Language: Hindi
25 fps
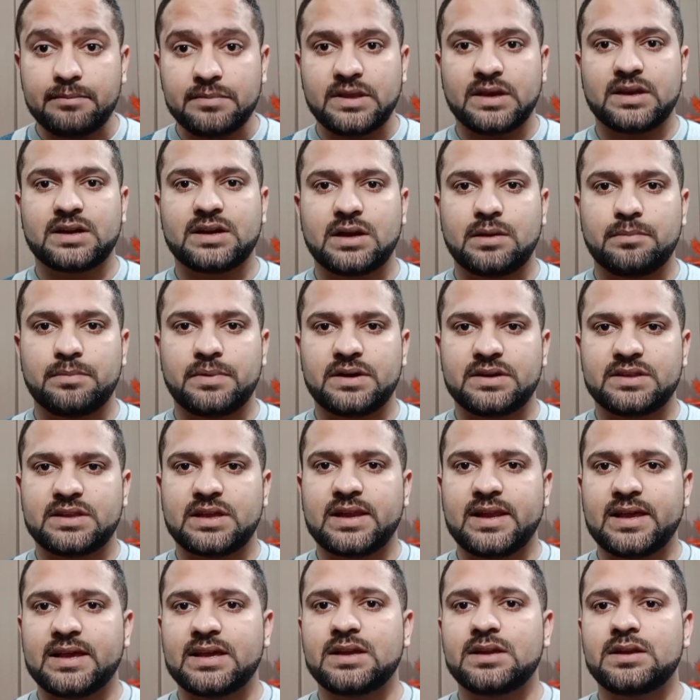देखना पड़ता
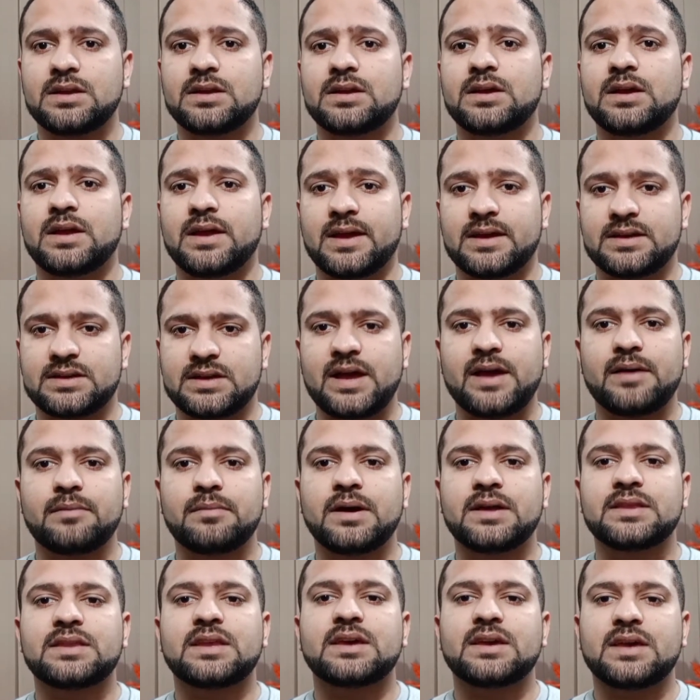है लेकिन एक टाइम
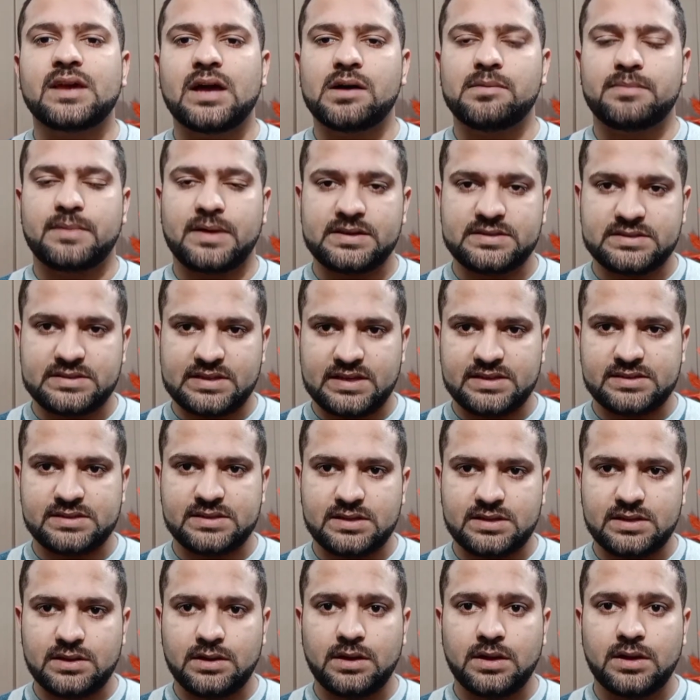आता है कि आप आहिस्ता
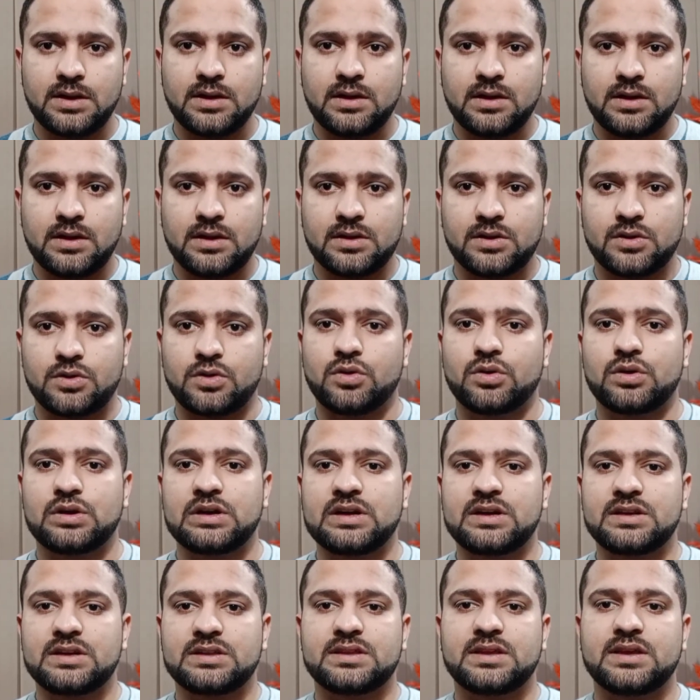आहिस्ता ग्रो
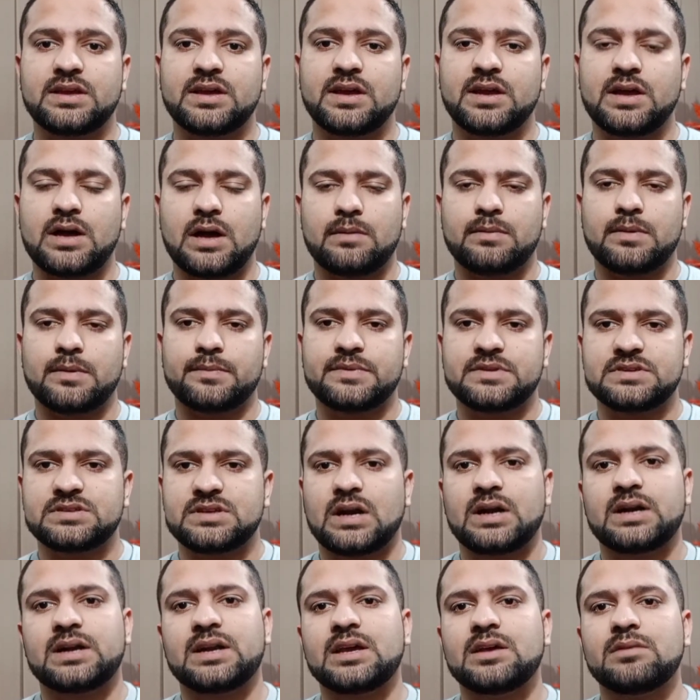करते हैं आप अपने
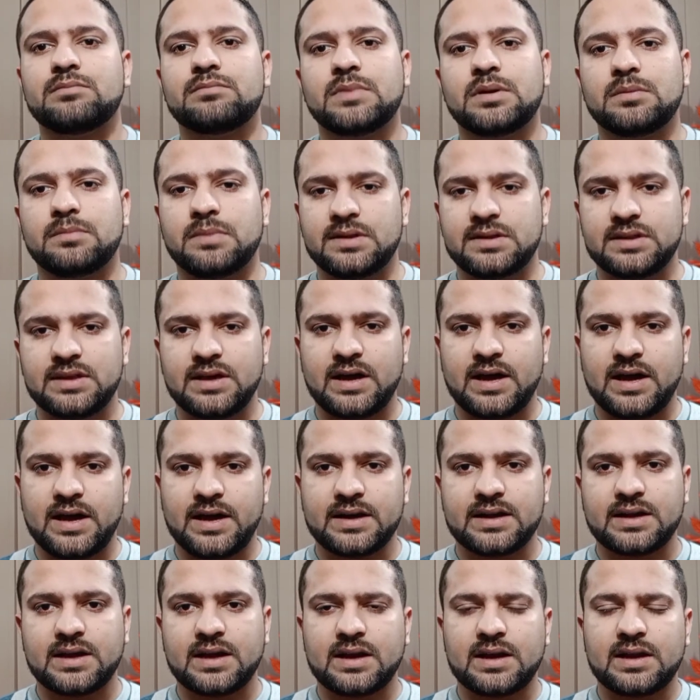साथ टीम में बंदे
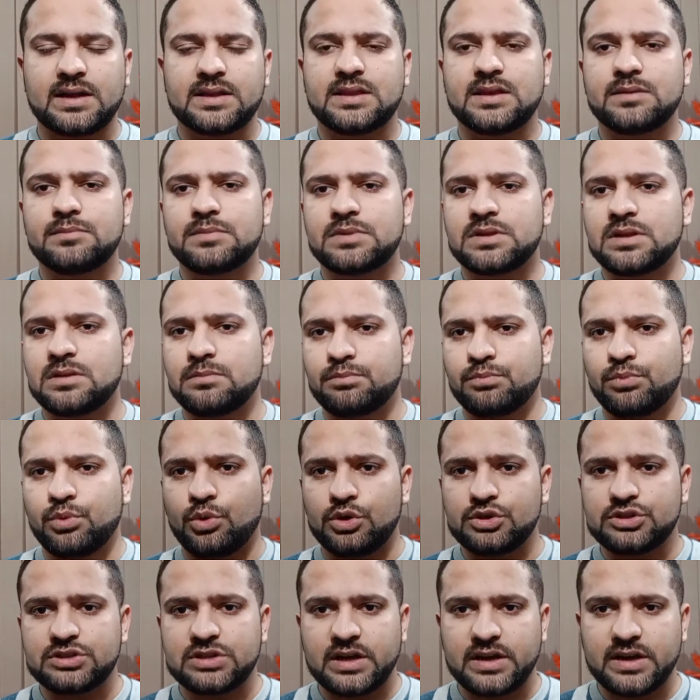हायर कर लेते हैं मतलब
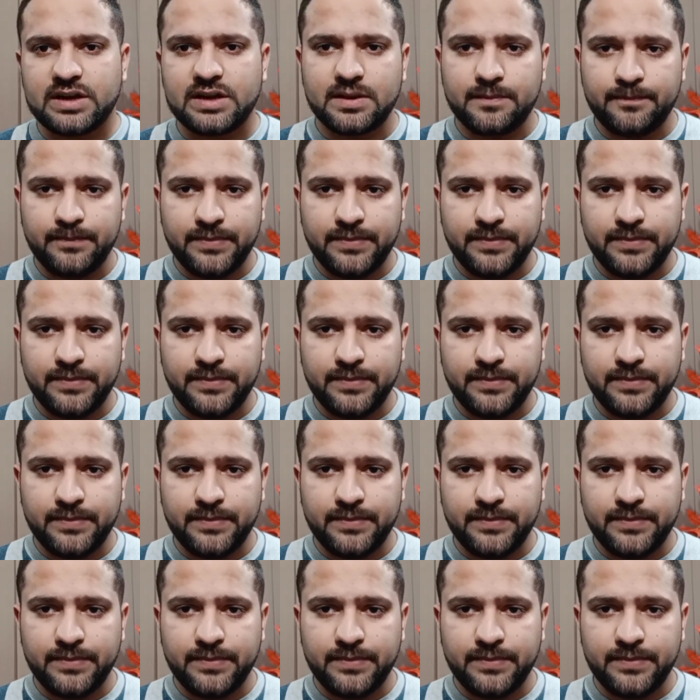बहुत सारे